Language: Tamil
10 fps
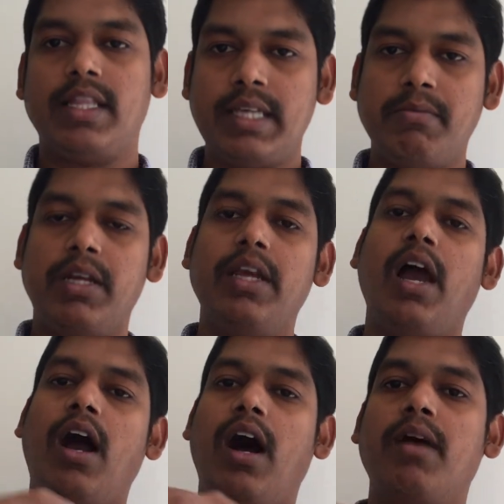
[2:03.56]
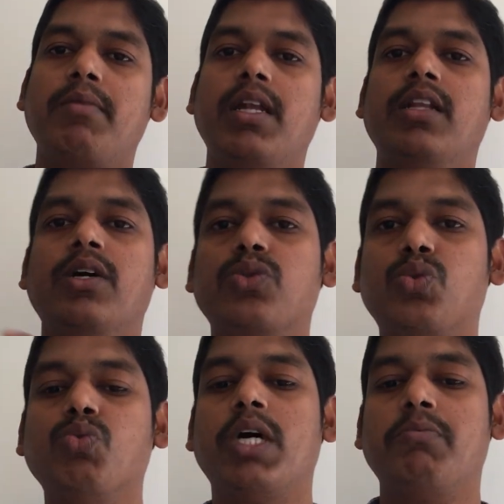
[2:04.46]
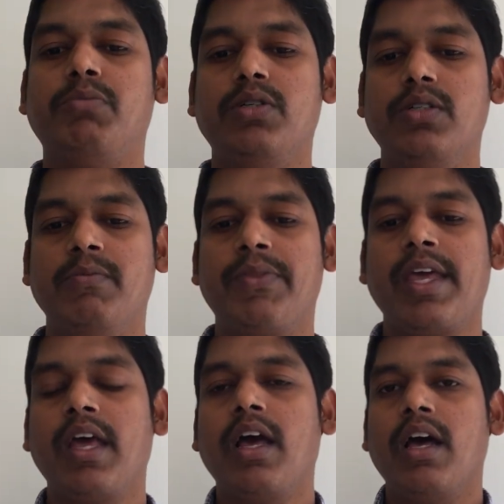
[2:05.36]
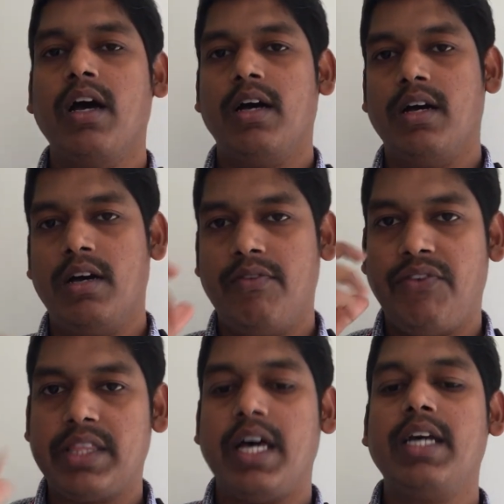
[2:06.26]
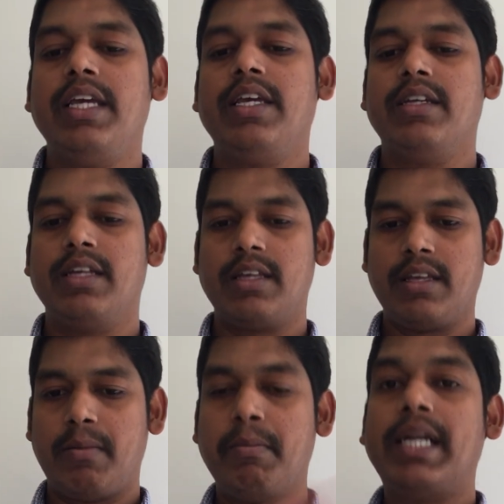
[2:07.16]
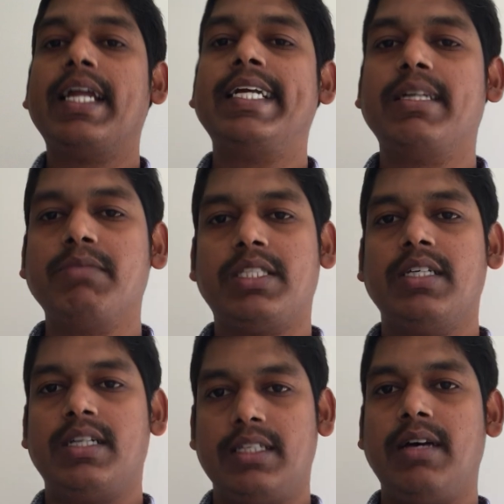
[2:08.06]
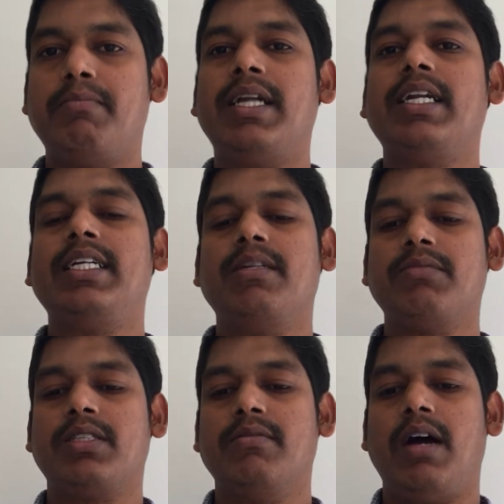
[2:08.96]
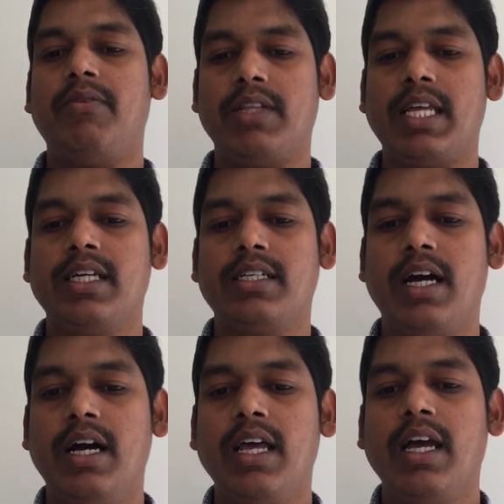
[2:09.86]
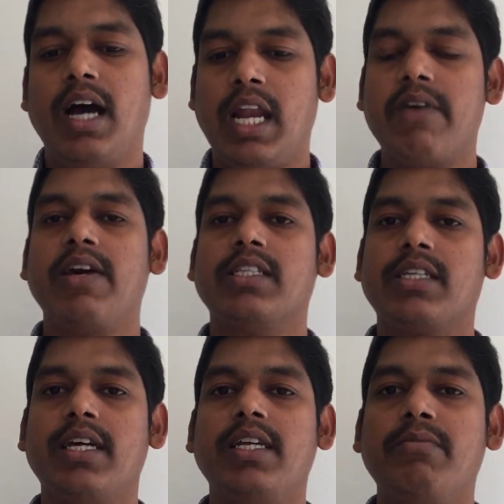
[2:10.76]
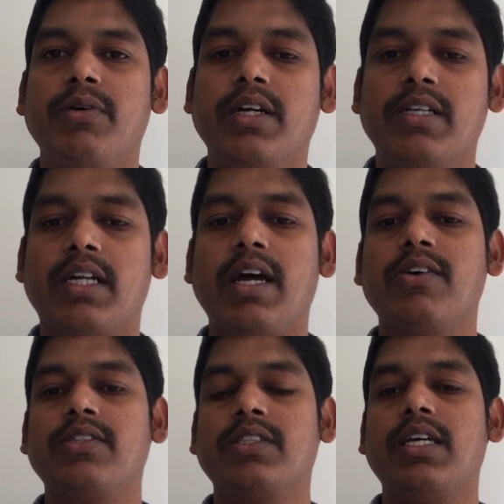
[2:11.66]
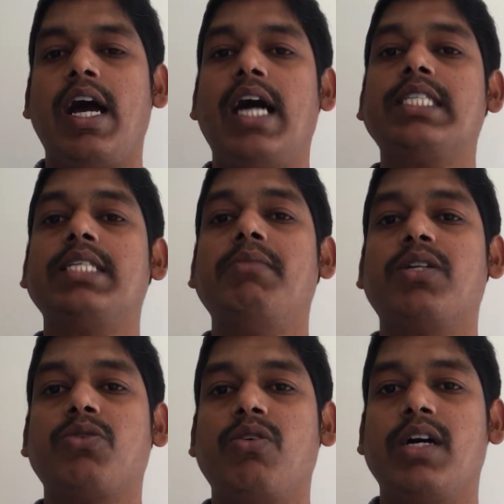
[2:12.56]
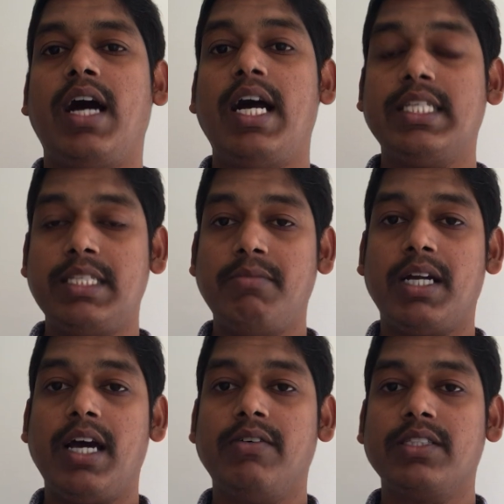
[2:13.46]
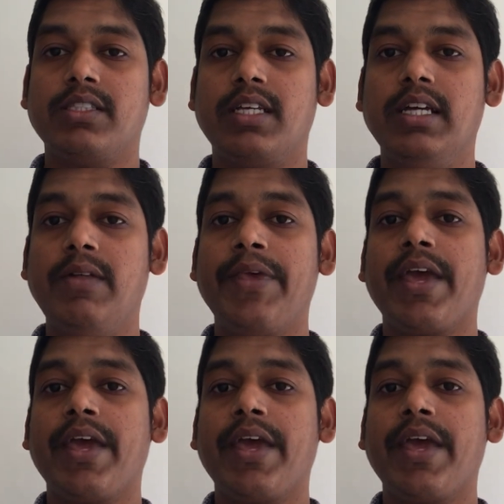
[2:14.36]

அதே மாதிரி ஹாமில் துவர்ப்பு ஃபதாயிர் பன் ஐட்டம்ஸ் அதான் பன் ஐட்டம்ஸ் ஃபதாயிர்டா ஹலவியாத்துனா இனிப்புகள் ரெண்டாவது வந்து ஆசிமான்னு சொல்லுவாங்க ஆசிமாண்டா வந்து